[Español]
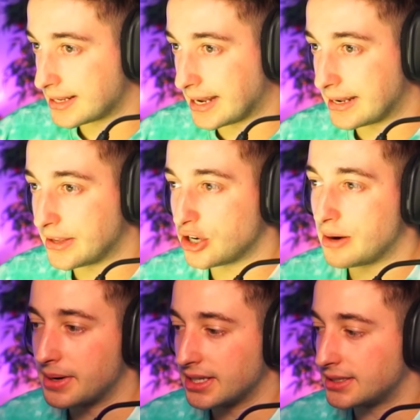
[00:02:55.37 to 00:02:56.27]
calendario la
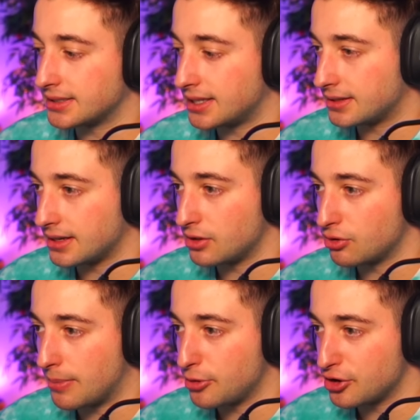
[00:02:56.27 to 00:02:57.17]
verdad es que está teniendo un
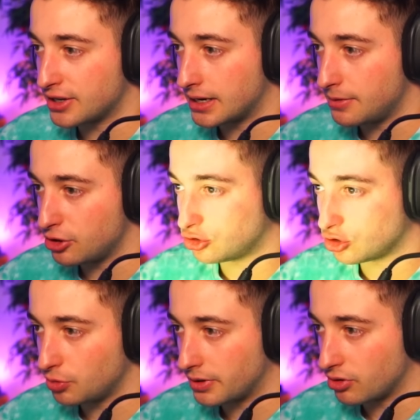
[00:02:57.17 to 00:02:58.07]
apoyo increíble, yo estoy
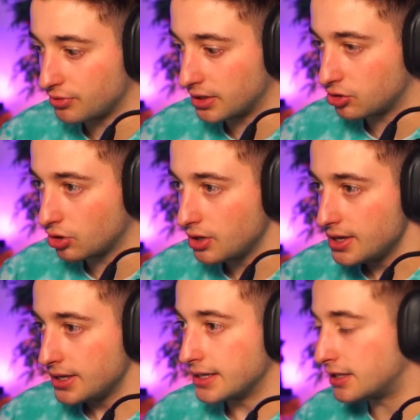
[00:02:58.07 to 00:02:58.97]
súper contento.
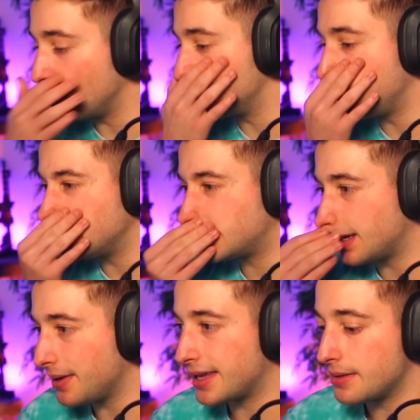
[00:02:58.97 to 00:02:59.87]
Y tío, yo
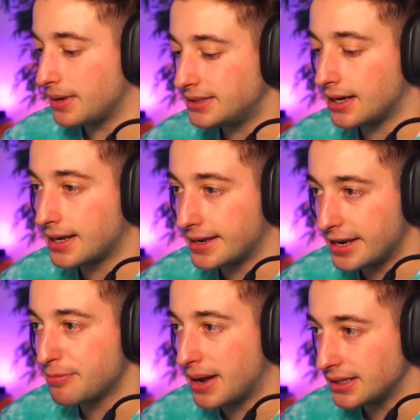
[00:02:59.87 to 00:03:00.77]
pensaba que ibais a
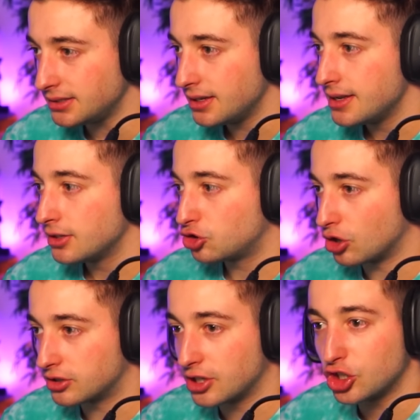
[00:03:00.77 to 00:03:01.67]
querer más
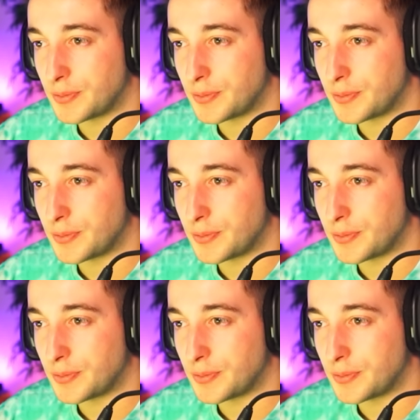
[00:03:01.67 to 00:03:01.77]
sorteos